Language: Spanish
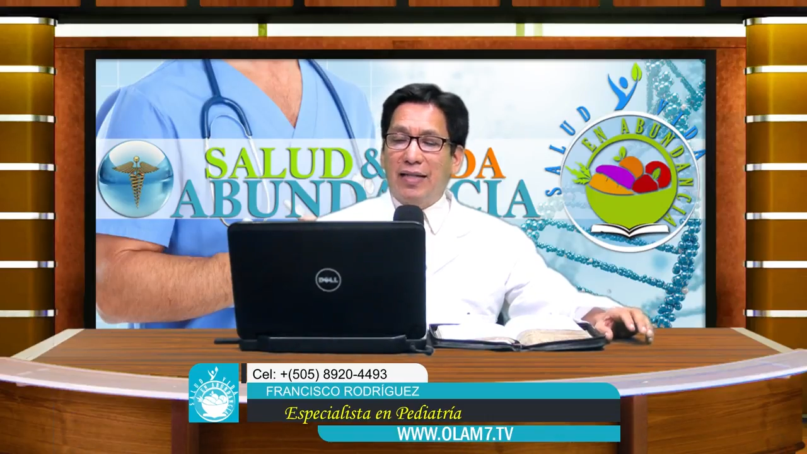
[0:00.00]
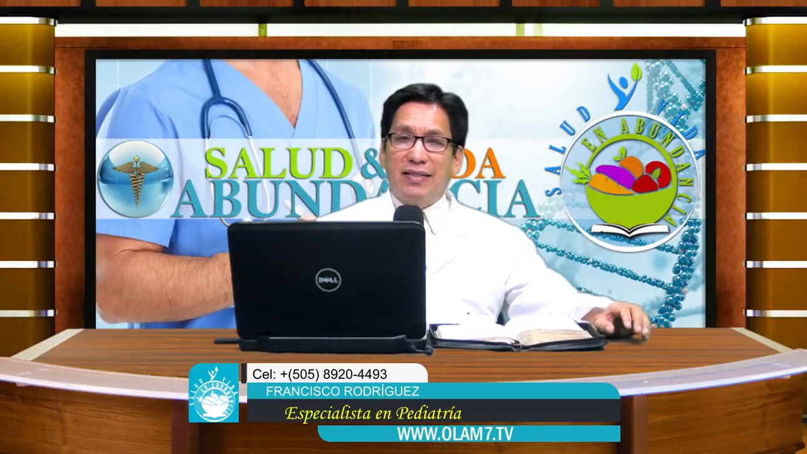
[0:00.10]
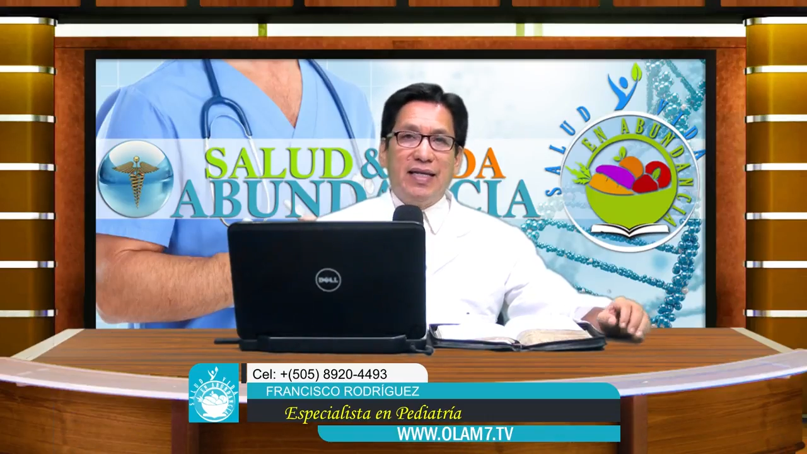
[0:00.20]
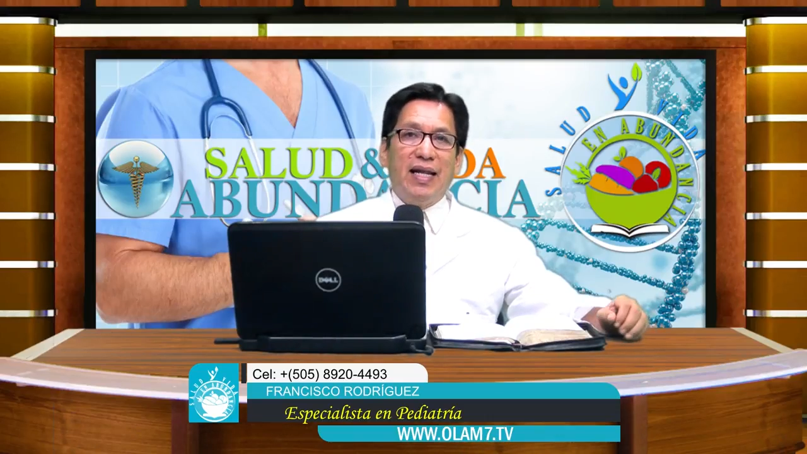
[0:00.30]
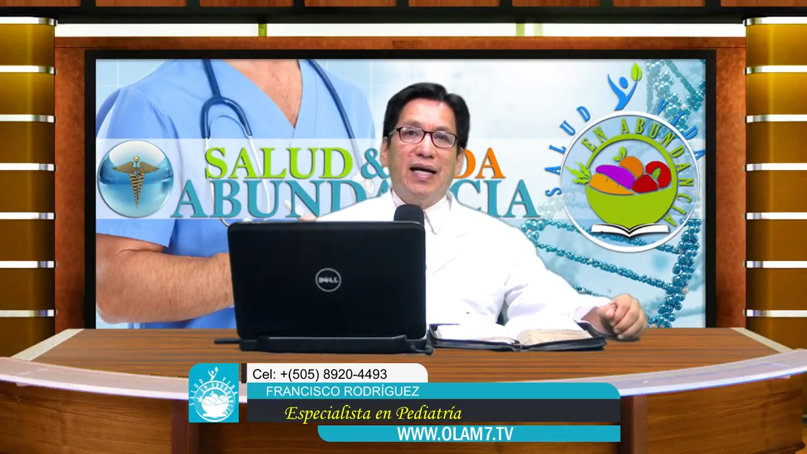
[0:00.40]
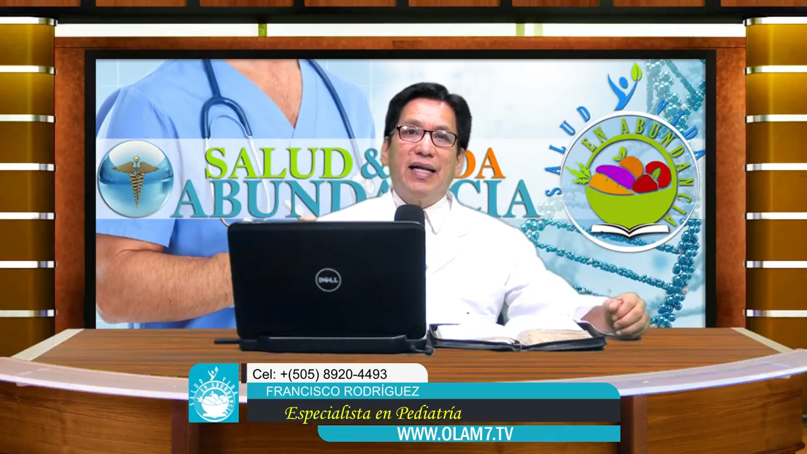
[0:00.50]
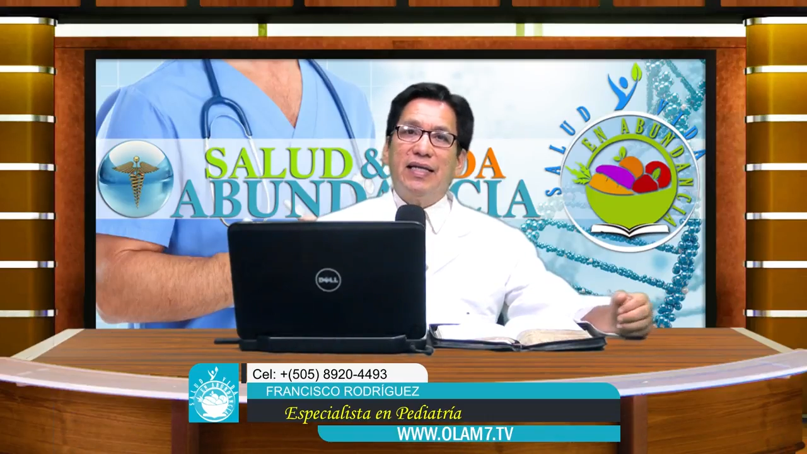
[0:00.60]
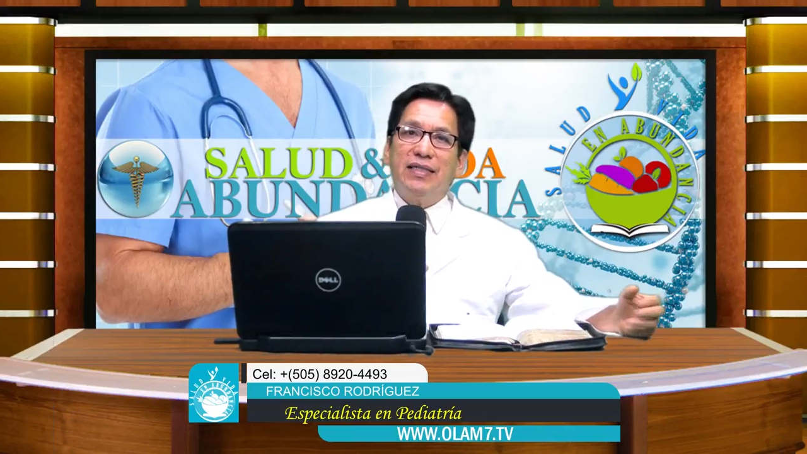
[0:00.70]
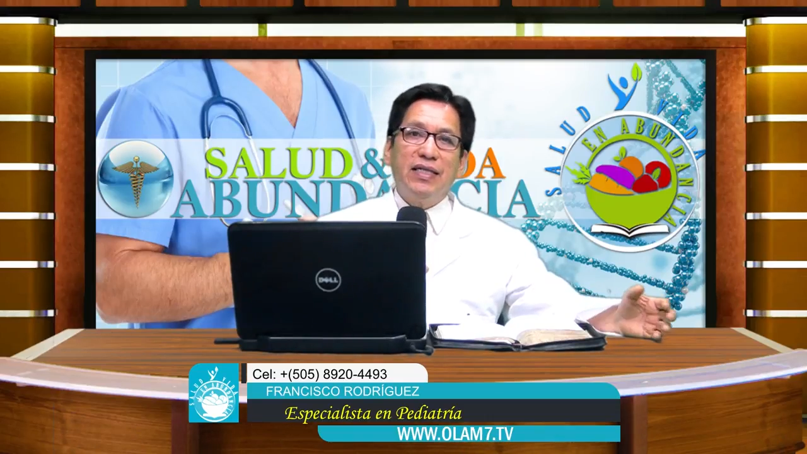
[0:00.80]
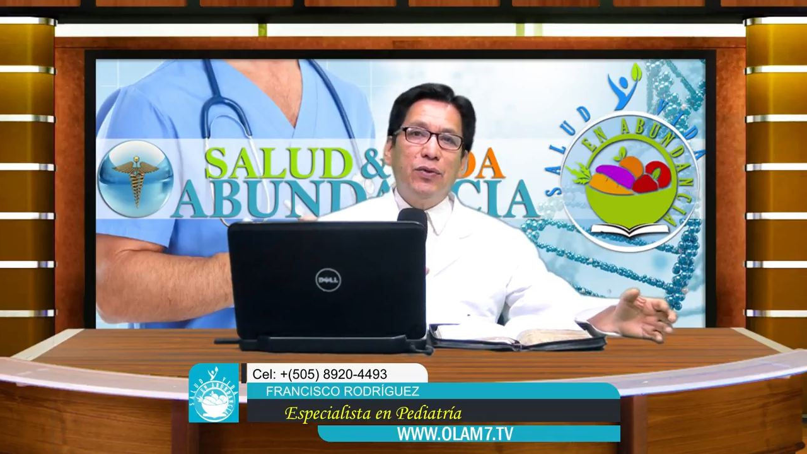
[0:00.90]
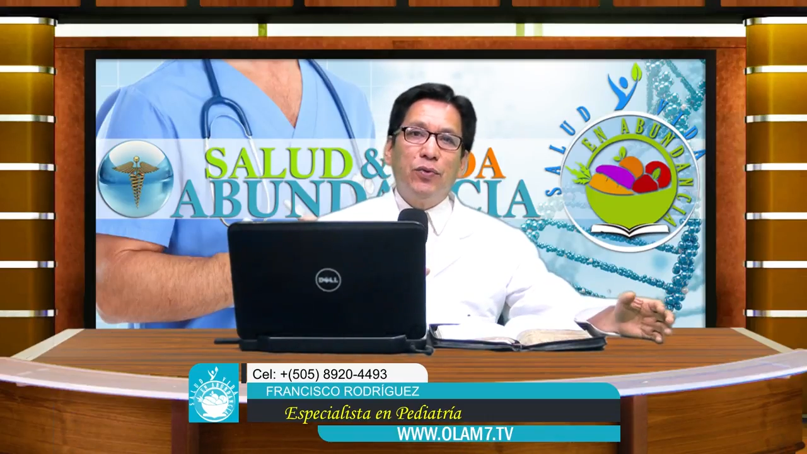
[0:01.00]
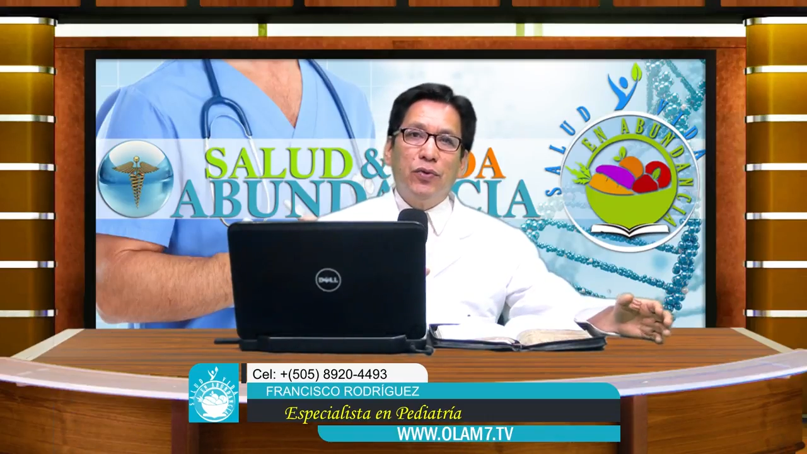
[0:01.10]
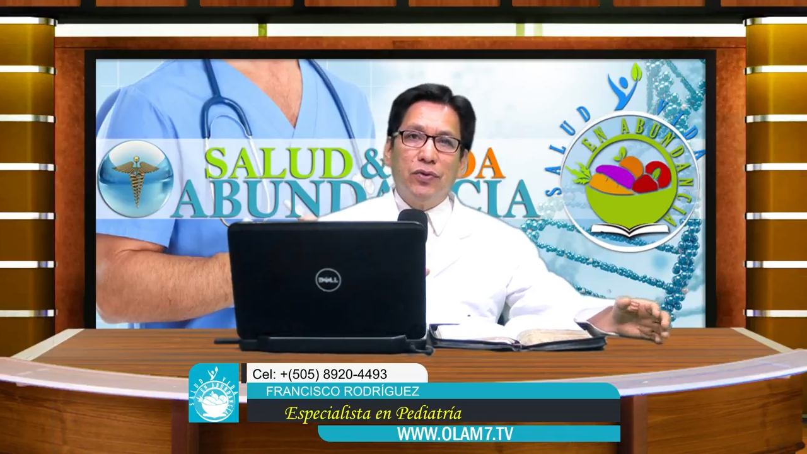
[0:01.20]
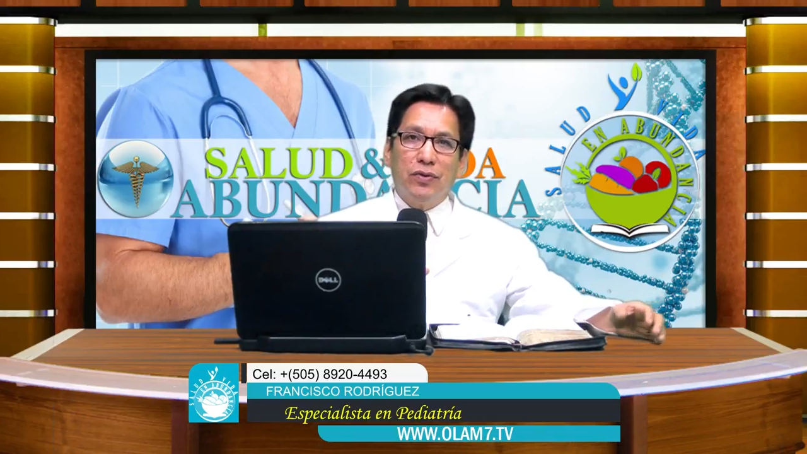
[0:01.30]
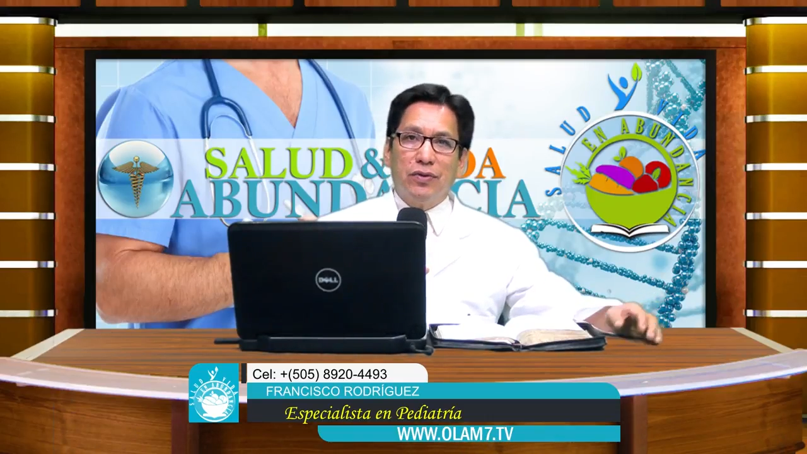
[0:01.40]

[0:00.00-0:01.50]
ser agresivo.